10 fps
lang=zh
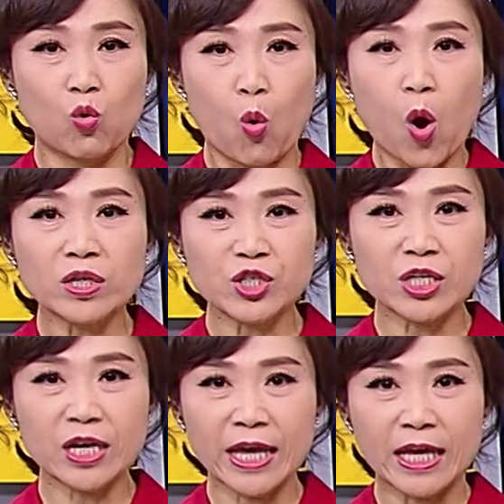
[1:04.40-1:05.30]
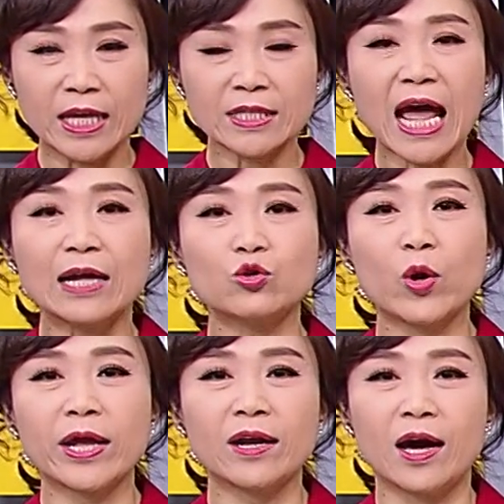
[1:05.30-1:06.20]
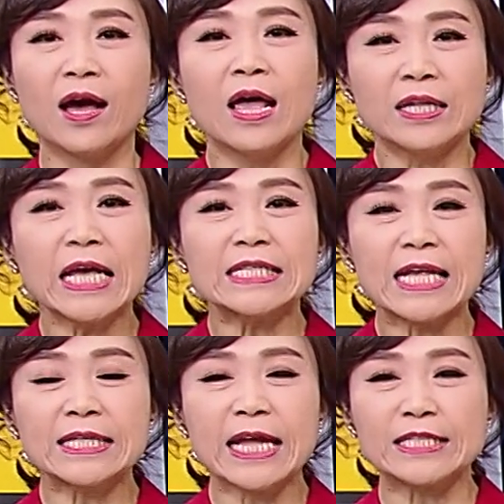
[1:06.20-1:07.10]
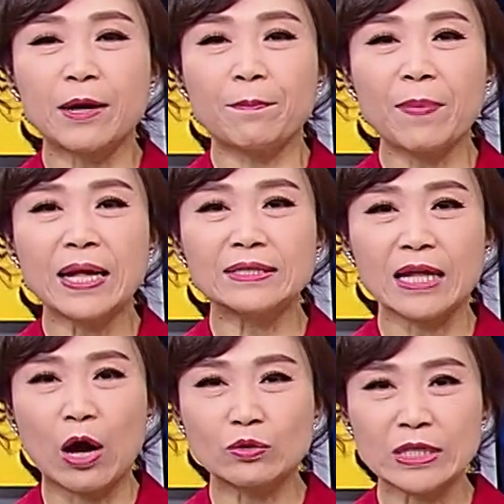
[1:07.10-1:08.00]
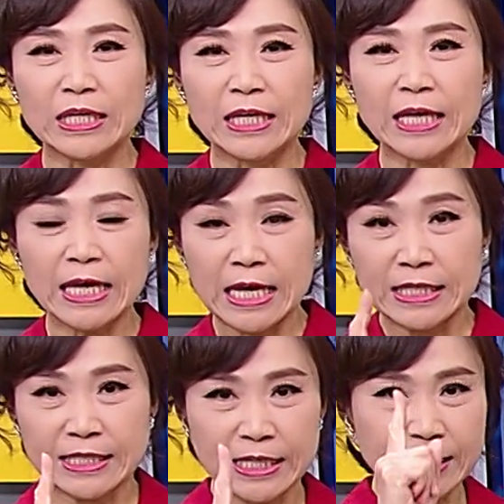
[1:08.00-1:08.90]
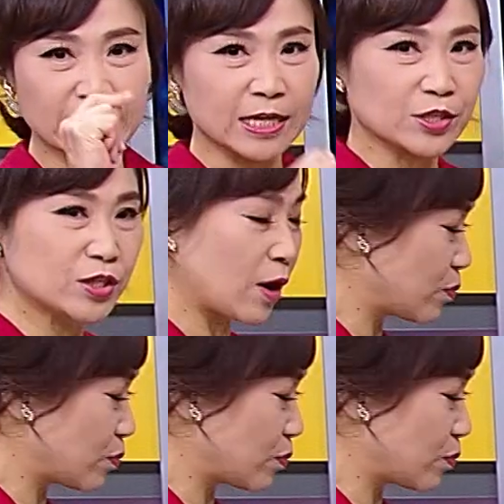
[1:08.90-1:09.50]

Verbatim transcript: 国之力大推了第3代的半导体，今天才知道。